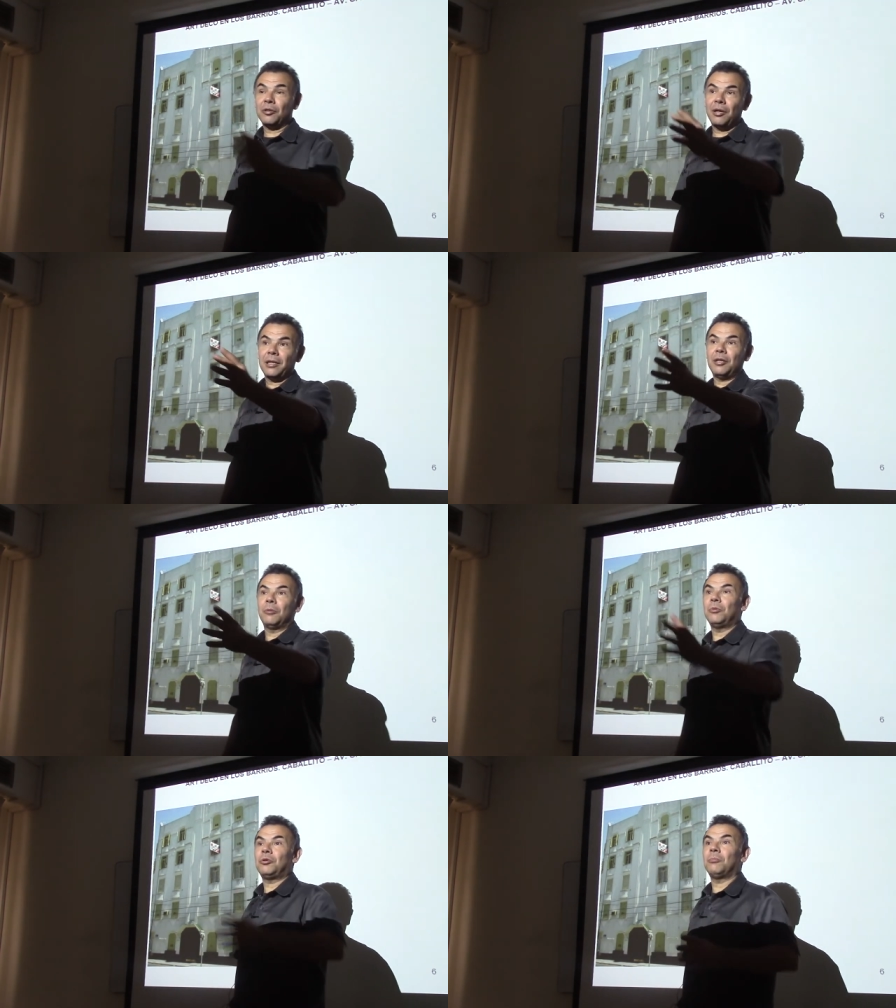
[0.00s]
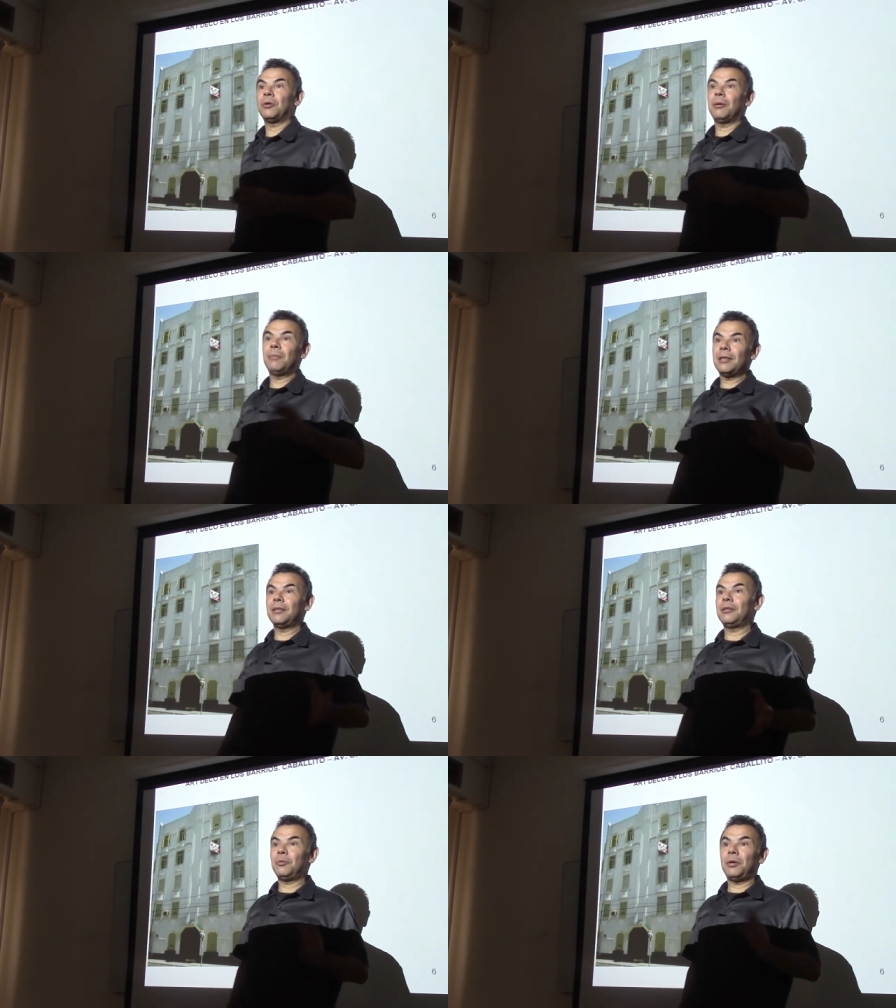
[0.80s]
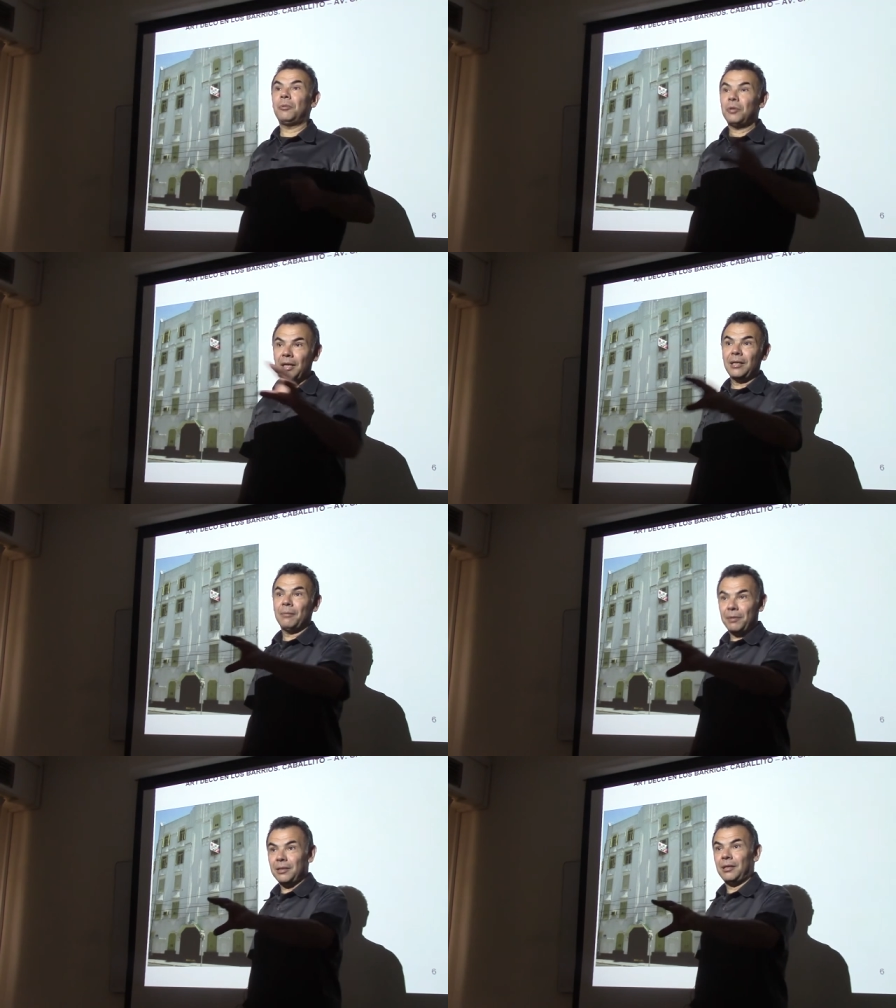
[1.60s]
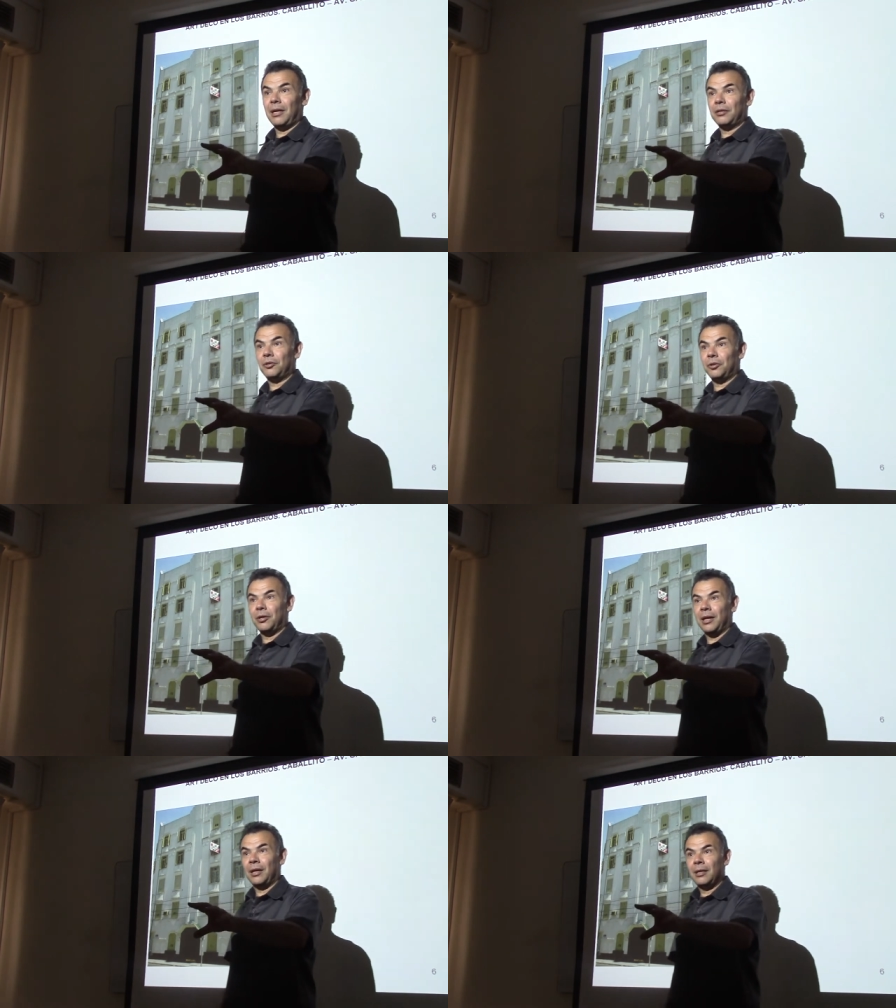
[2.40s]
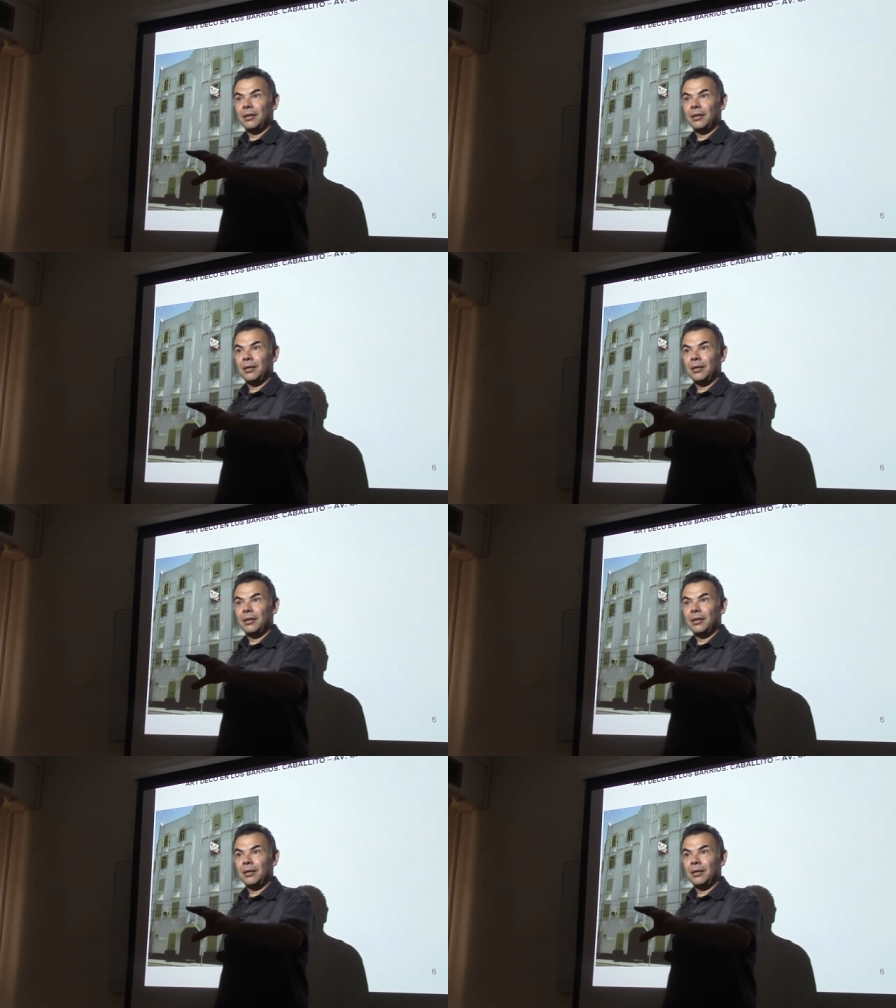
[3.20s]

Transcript: Yo la quiero mucho porque martes y jueves voy ahí a practicar yoga